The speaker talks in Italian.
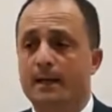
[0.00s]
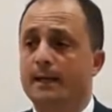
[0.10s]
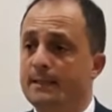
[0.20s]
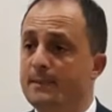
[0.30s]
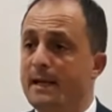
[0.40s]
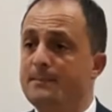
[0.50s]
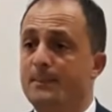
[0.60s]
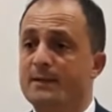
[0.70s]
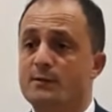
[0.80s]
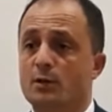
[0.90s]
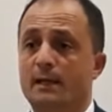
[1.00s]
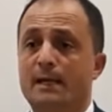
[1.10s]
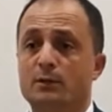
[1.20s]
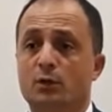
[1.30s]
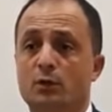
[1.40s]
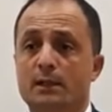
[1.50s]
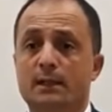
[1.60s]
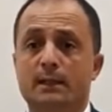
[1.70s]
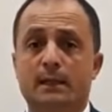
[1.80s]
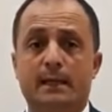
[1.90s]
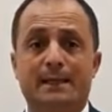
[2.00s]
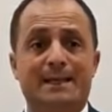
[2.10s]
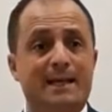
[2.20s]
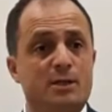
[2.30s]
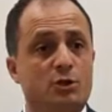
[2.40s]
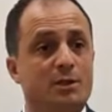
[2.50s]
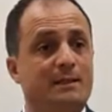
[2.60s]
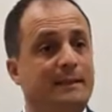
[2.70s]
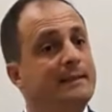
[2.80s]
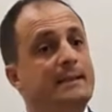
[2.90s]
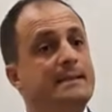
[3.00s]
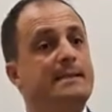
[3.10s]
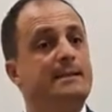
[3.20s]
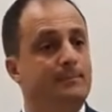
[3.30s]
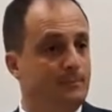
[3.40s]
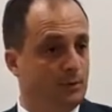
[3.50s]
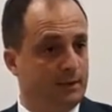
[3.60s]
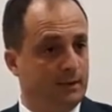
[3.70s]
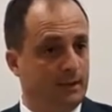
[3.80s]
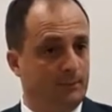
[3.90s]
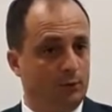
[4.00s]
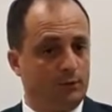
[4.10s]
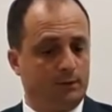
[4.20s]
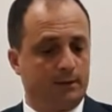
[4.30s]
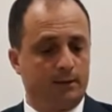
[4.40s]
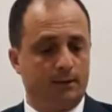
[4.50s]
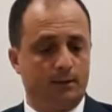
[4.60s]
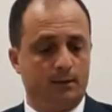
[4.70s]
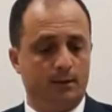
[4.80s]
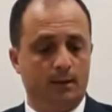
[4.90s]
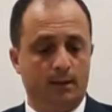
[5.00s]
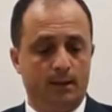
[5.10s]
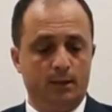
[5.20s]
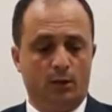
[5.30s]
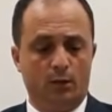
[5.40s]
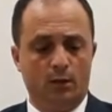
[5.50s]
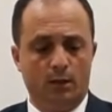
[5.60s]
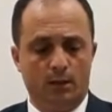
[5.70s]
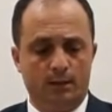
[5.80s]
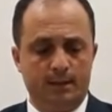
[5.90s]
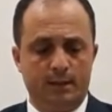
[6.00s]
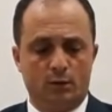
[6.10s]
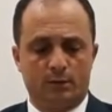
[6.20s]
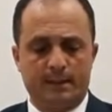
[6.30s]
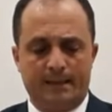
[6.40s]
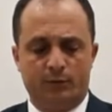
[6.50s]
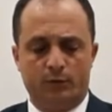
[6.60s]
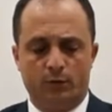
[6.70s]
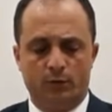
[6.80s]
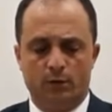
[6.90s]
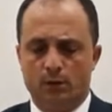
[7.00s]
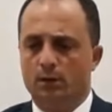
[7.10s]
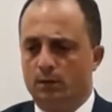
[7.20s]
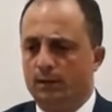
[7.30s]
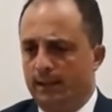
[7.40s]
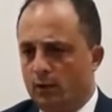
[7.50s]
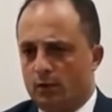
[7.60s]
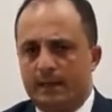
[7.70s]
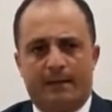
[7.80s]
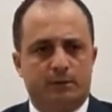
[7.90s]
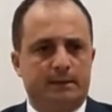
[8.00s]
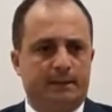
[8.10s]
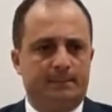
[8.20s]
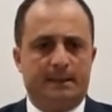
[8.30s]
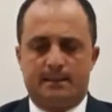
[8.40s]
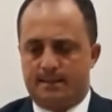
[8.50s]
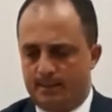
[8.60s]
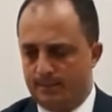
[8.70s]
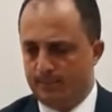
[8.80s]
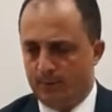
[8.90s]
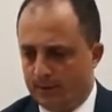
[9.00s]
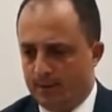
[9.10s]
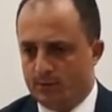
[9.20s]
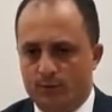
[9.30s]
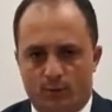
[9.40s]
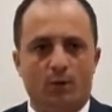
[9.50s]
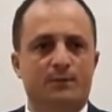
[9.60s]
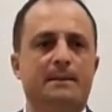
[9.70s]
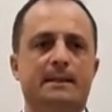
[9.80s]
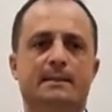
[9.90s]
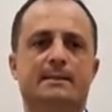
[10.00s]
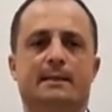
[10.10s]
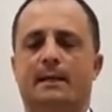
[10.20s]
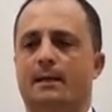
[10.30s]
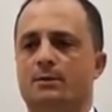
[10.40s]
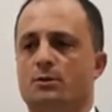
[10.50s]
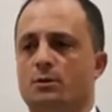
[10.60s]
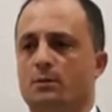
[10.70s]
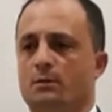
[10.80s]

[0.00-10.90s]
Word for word: E mi ha impressionato la crescita dei simboli della morte. Io li ricordavo, li ricordavo determinati simboli, che sono ovviamente satanici,